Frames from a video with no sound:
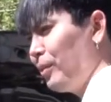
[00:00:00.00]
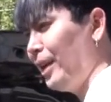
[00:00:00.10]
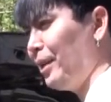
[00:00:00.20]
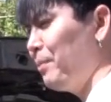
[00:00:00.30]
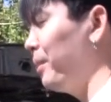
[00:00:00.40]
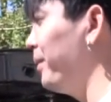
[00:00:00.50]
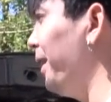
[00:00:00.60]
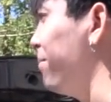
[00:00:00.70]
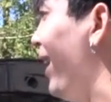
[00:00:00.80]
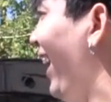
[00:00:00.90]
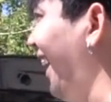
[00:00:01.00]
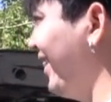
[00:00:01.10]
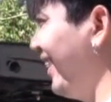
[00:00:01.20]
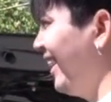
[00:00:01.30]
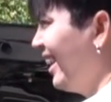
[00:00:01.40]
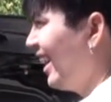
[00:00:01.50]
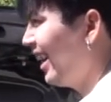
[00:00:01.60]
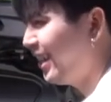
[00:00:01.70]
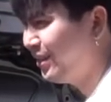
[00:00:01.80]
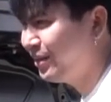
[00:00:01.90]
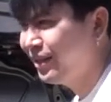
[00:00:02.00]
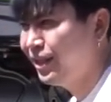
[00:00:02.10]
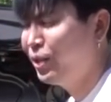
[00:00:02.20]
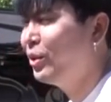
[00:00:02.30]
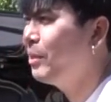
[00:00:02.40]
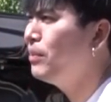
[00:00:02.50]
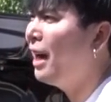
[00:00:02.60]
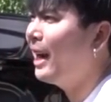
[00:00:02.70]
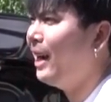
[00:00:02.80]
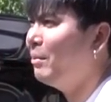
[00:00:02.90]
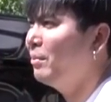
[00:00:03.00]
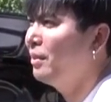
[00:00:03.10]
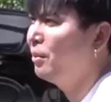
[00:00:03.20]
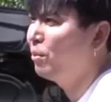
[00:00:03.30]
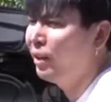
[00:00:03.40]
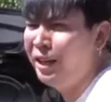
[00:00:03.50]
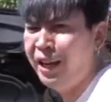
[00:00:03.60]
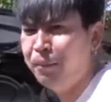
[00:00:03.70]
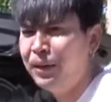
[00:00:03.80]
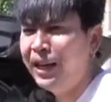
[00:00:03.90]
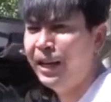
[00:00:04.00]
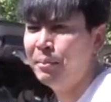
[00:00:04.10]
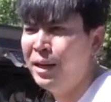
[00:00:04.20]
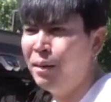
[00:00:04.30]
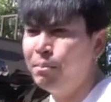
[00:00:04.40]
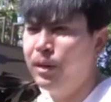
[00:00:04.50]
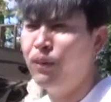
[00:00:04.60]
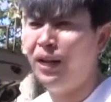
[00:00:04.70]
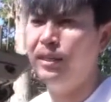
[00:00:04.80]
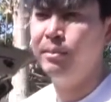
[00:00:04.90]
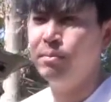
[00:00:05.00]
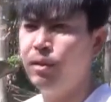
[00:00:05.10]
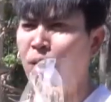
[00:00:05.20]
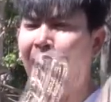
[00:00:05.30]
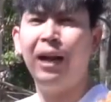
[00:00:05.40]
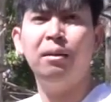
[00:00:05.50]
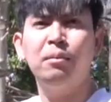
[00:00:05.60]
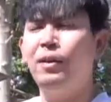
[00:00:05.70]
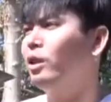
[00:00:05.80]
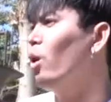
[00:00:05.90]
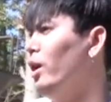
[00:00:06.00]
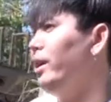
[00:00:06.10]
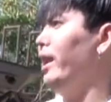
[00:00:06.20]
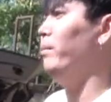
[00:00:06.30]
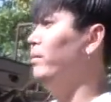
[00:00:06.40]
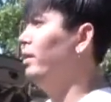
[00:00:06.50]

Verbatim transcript: รวมๆกันกับเพื่อนๆมาครับ ผมอยู่ไหนเนาะครับอยู่ในเมืองครับ พอดีเห็นเพิ่งเห็นเมื่อเมื่อวันเมื่อวานเมื่อวันก่อนนี่ครับ